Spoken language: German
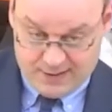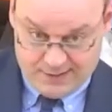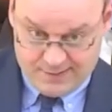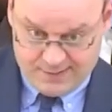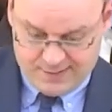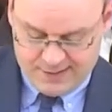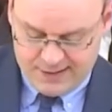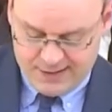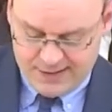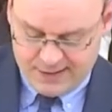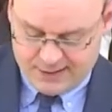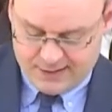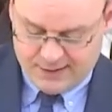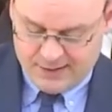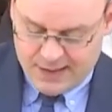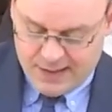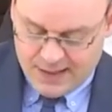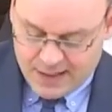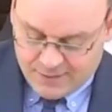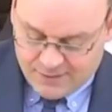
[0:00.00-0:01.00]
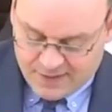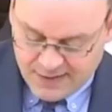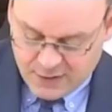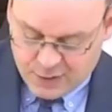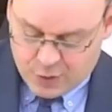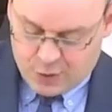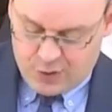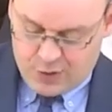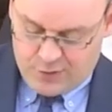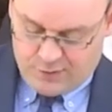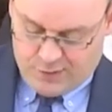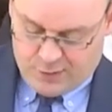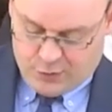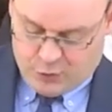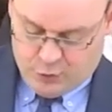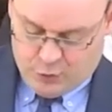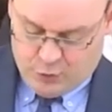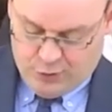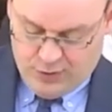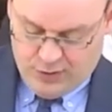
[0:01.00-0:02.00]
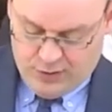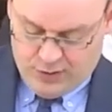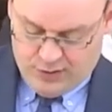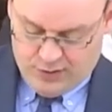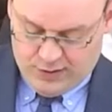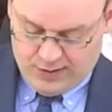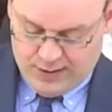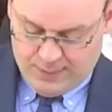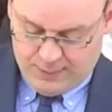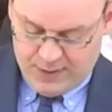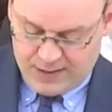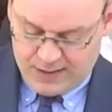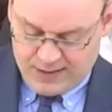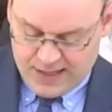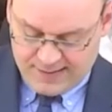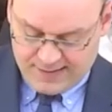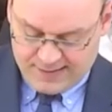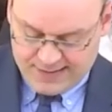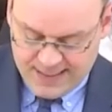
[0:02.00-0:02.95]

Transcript: Ich zitiere, was können wir tun, damit das